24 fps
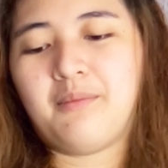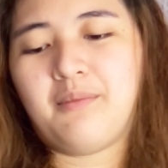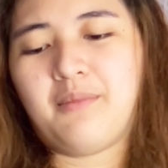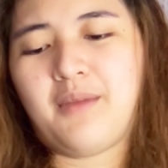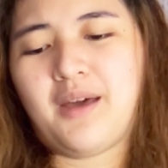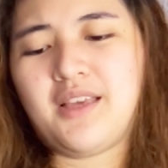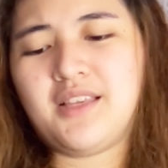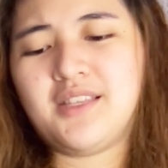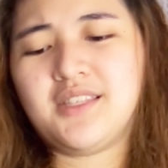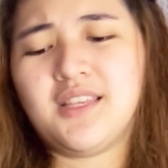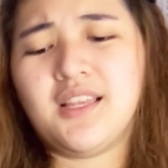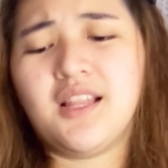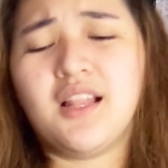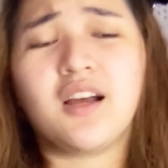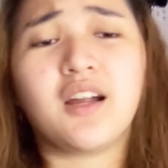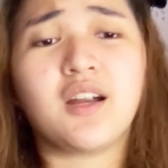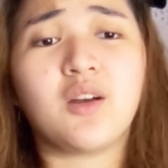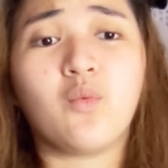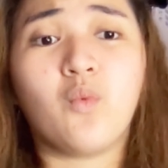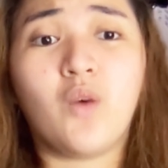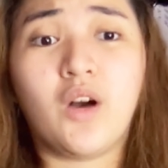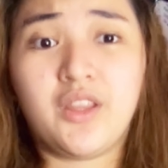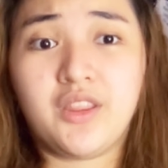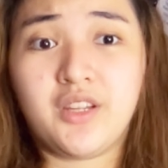
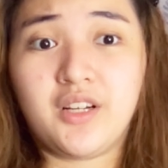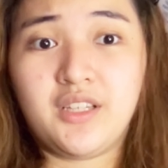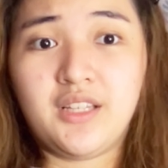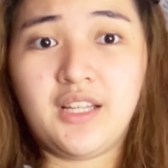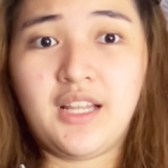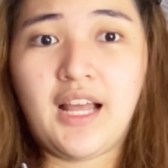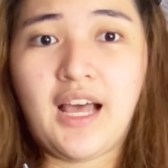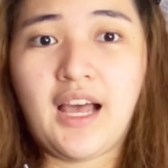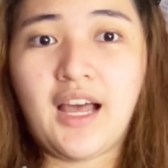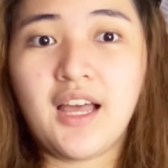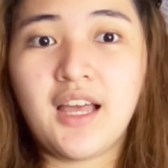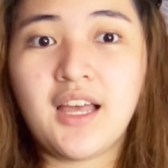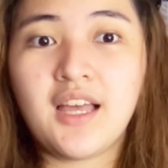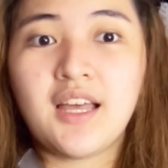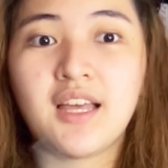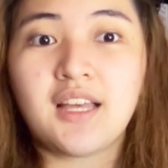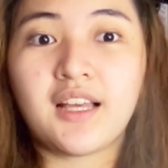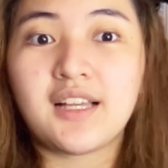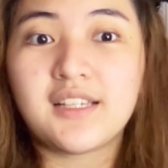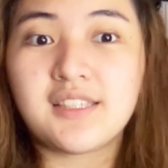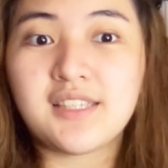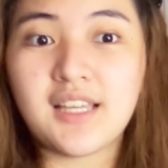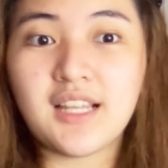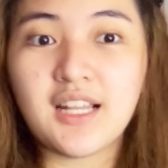micellar water nila.
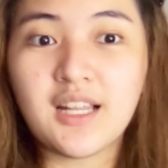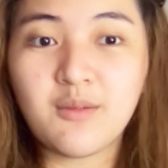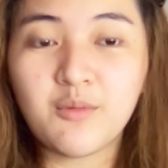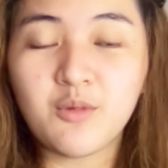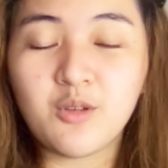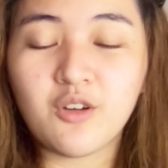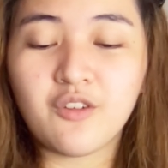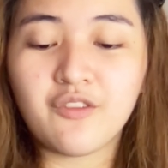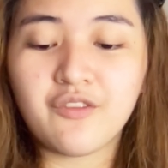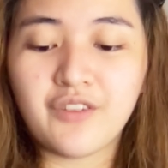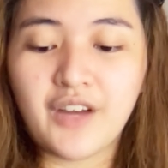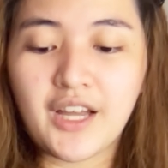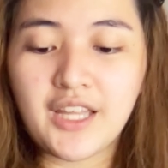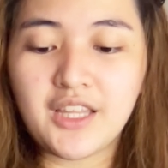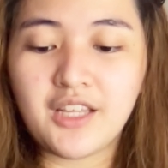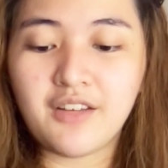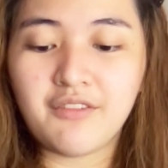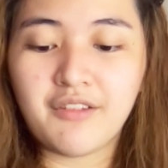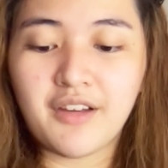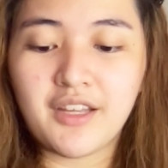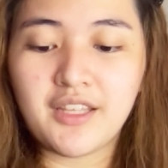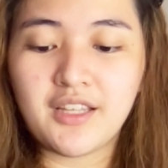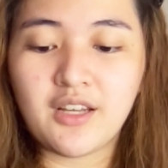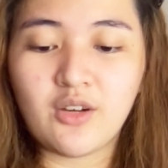Kasi alam nyo, fan na
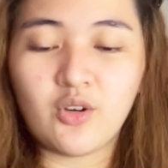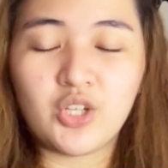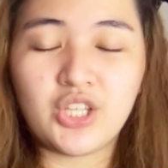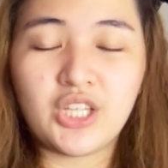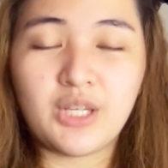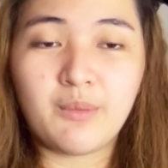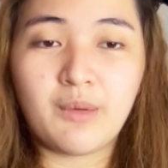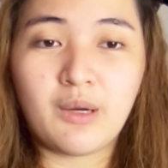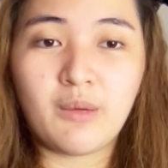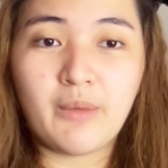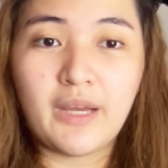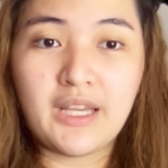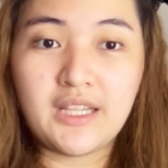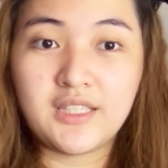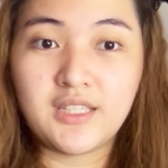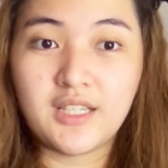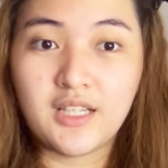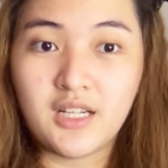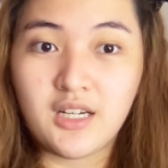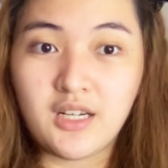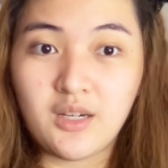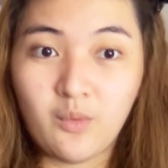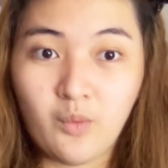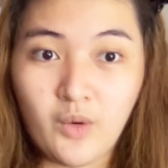fan ako ng mga
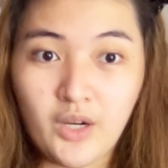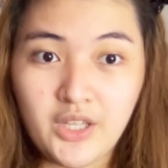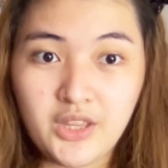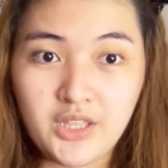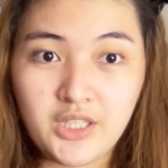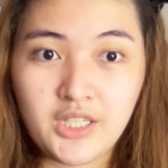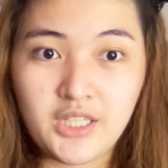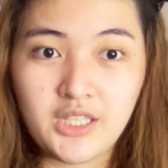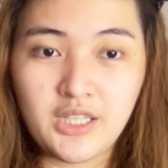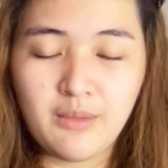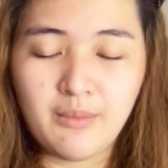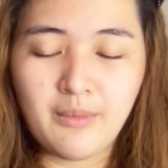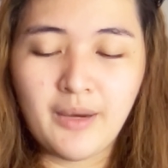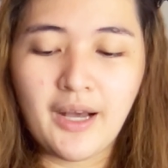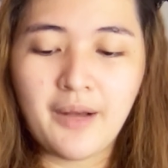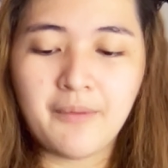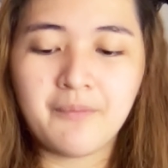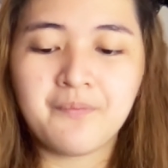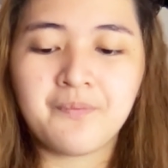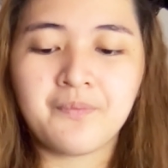micellar water, di ba?